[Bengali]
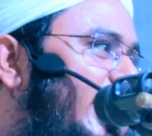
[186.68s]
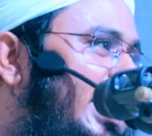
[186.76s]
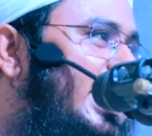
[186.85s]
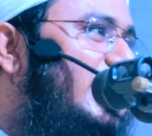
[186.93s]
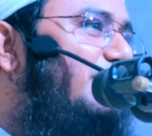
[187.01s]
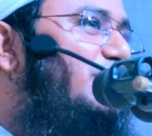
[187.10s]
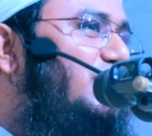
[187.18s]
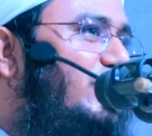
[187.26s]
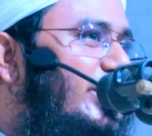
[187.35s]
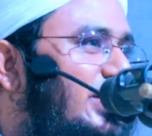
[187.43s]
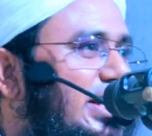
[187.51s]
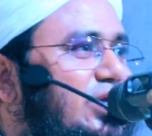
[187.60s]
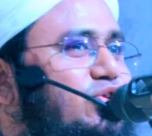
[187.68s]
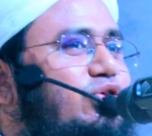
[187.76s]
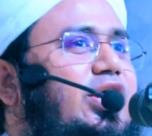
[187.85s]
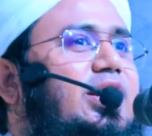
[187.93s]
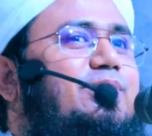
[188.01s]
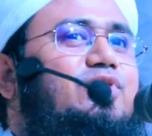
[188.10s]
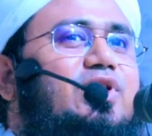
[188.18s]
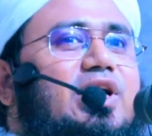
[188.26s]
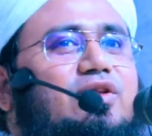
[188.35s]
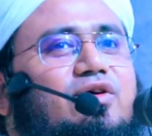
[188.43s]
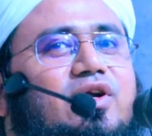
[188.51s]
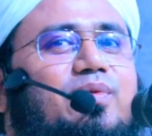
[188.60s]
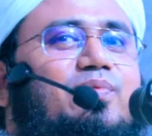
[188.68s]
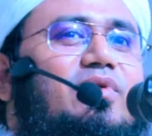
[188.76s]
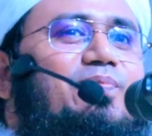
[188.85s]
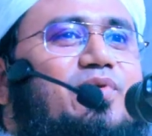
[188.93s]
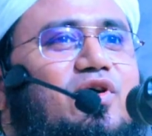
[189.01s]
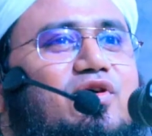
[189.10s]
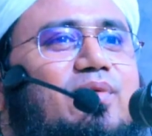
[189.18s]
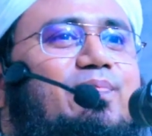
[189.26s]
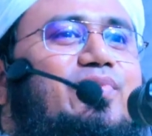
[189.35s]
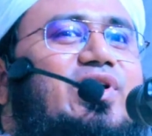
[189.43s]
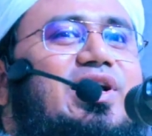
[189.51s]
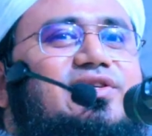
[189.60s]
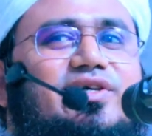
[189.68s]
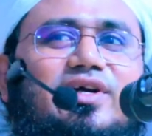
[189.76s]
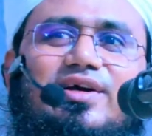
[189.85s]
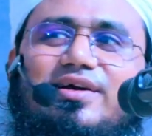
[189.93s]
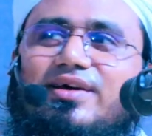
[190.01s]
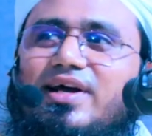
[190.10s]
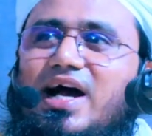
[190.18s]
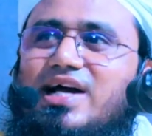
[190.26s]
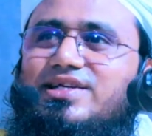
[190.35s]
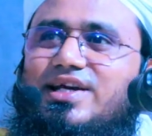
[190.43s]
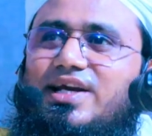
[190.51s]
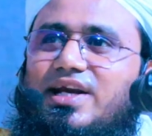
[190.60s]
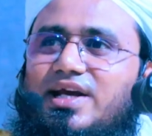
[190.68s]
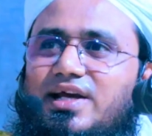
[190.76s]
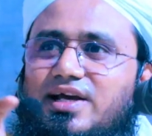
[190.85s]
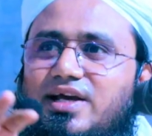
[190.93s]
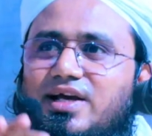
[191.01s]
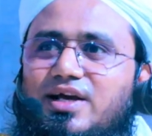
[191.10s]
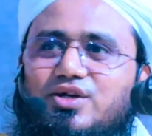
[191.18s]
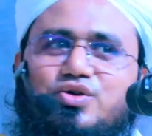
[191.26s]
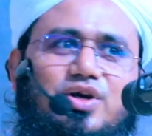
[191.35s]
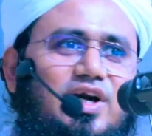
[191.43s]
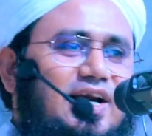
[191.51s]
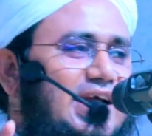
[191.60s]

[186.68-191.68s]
অনেকের ভিতরে তার শরীরের ভিতরে এক ধরনের প্রকম্পন আসে আসে কি না শরীর